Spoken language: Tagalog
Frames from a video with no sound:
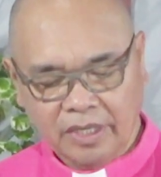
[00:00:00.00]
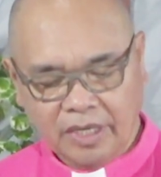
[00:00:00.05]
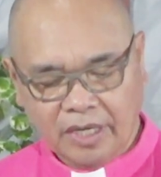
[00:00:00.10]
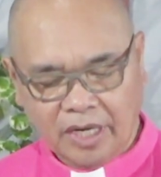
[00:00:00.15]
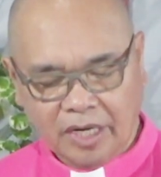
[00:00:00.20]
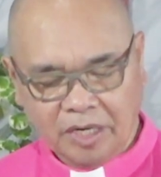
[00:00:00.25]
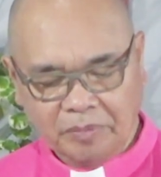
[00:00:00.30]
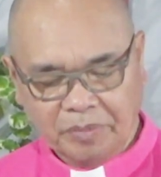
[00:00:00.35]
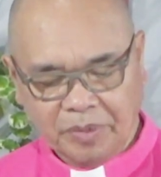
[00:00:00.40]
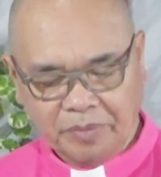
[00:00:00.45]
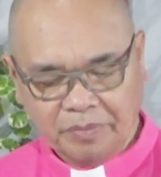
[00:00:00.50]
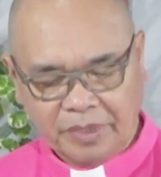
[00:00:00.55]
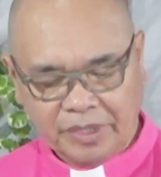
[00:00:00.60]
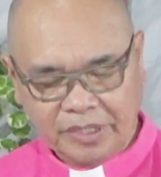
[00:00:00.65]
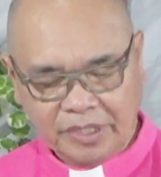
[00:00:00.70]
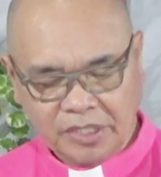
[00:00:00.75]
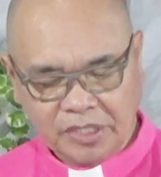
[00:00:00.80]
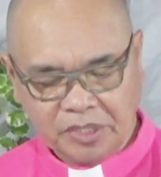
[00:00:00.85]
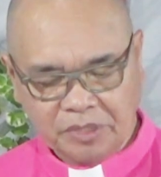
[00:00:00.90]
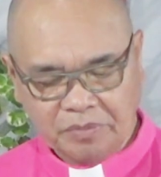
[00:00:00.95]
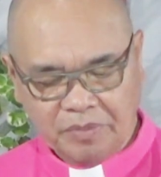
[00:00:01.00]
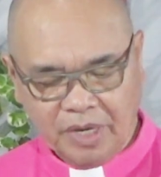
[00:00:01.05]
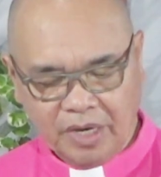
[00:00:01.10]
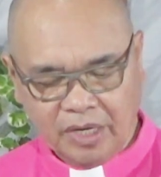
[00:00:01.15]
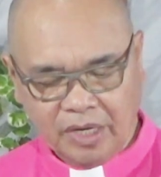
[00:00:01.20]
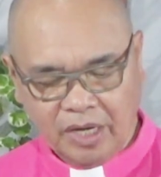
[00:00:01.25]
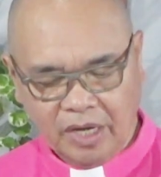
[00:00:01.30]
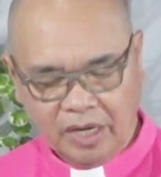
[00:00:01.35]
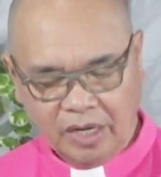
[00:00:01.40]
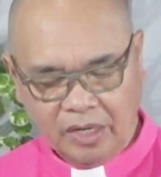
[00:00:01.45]
ang pagbasa sa
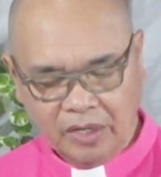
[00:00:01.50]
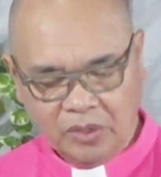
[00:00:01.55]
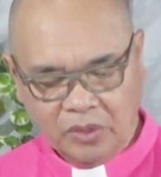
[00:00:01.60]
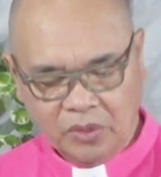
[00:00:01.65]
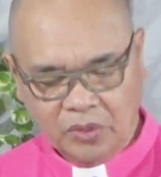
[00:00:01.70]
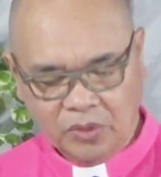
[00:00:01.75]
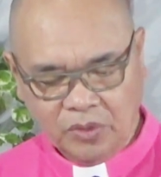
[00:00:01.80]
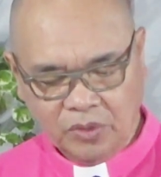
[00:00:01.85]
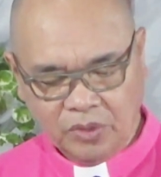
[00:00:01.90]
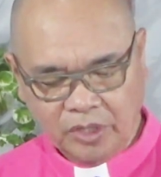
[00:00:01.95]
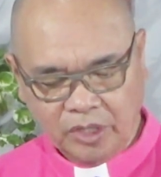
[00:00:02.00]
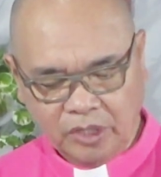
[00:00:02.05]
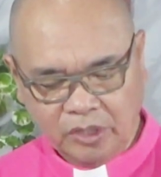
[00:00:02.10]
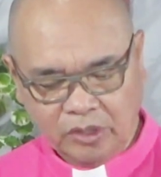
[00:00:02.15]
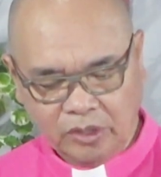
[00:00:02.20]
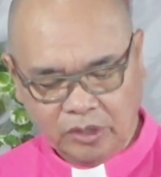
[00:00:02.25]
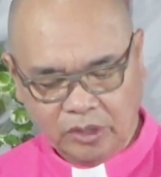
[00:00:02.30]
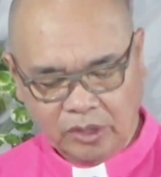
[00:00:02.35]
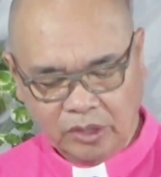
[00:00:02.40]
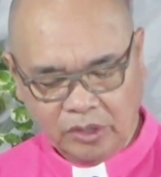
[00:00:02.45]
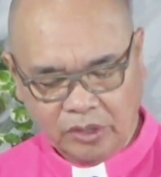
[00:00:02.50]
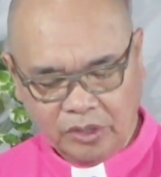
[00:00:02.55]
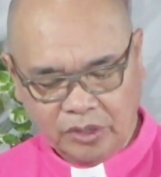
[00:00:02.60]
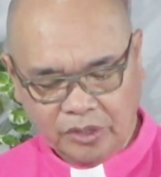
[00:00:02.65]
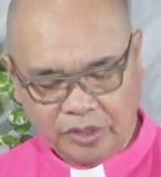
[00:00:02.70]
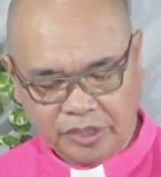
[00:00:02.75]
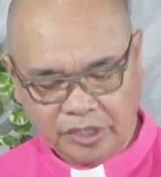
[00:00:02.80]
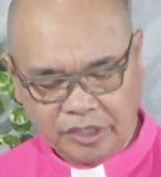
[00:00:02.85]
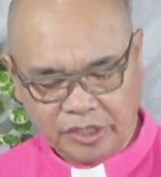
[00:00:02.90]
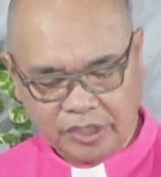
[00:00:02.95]
Ebanghelyo,
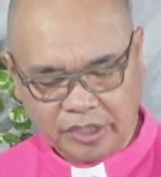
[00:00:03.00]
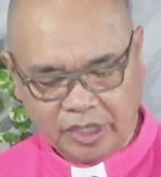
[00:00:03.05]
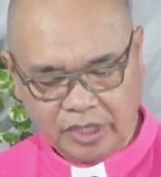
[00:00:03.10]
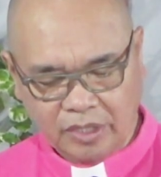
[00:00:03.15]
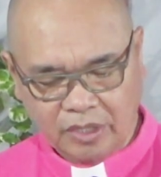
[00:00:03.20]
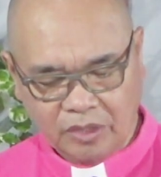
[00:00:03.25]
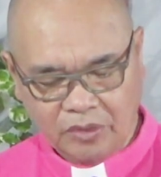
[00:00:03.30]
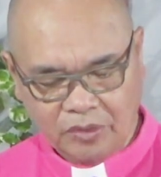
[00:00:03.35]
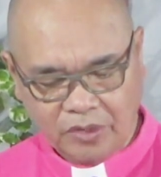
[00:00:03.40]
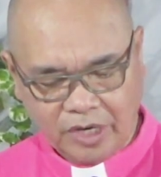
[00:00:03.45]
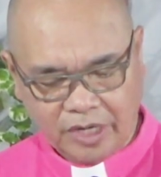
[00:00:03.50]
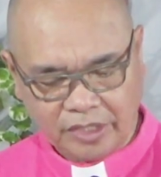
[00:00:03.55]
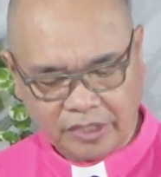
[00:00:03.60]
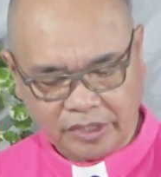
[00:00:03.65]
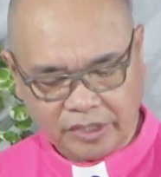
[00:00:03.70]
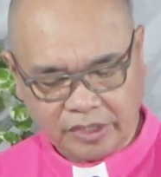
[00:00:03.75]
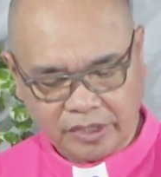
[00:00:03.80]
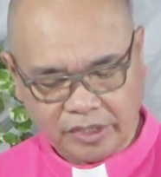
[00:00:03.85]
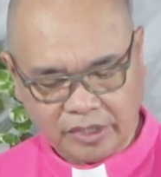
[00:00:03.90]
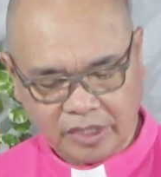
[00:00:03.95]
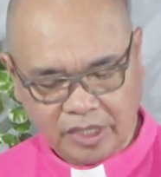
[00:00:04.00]
kinutlo ni San Lucas,